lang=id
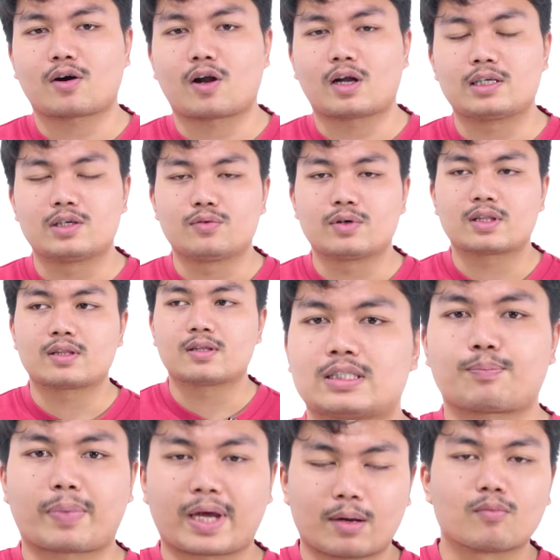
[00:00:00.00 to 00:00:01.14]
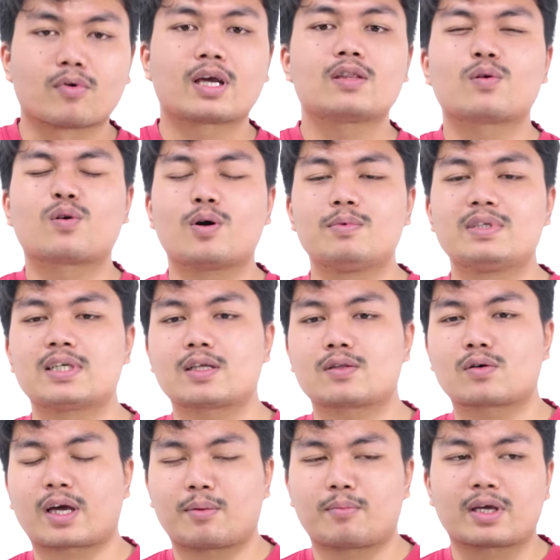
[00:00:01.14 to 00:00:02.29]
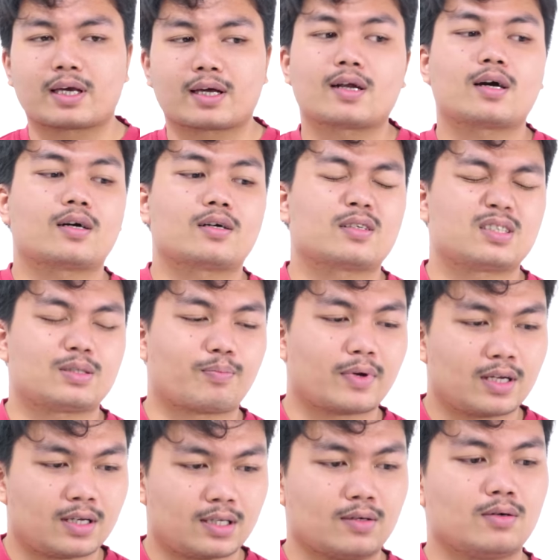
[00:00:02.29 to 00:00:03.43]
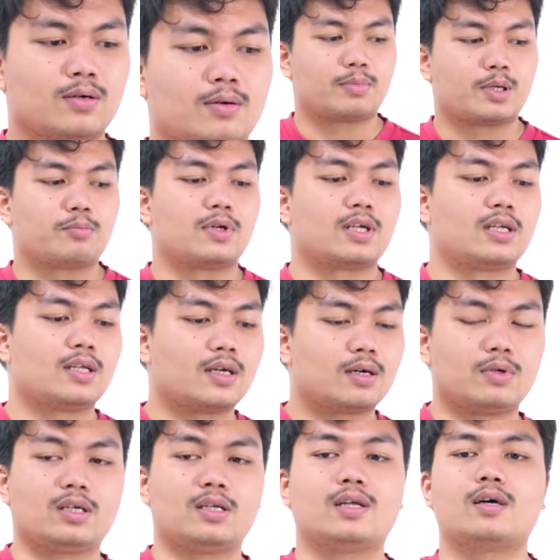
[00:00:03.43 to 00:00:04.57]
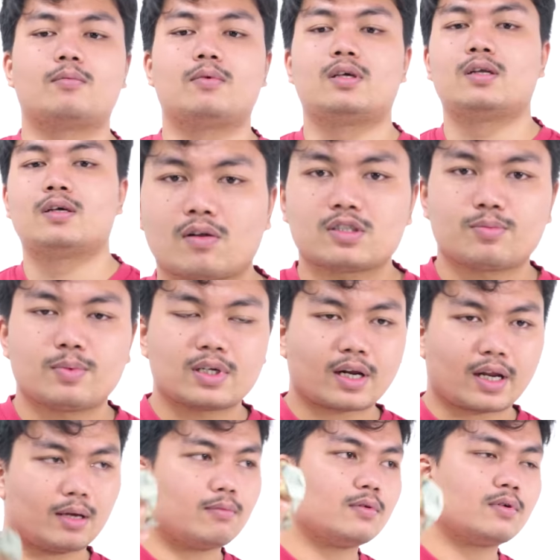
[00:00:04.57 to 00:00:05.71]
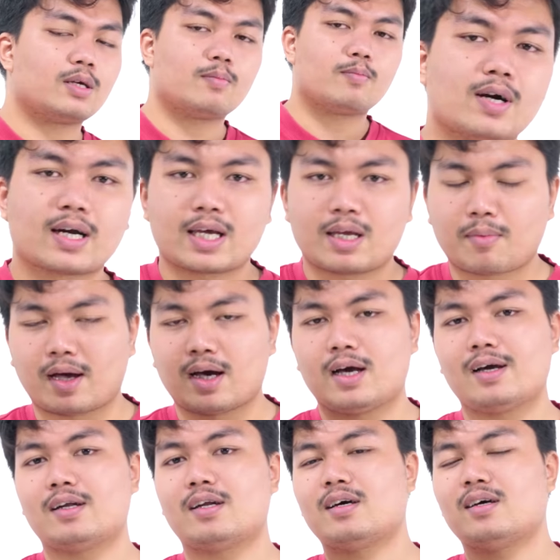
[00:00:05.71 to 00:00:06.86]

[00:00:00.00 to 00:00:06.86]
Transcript: Kalau ada duit cepet mungkin tuh gue bisa tuh kayak mikir ah cepet nih gue pengen beli ini, beli ini, beli ini. Kalau sembilan ribu bagaimana?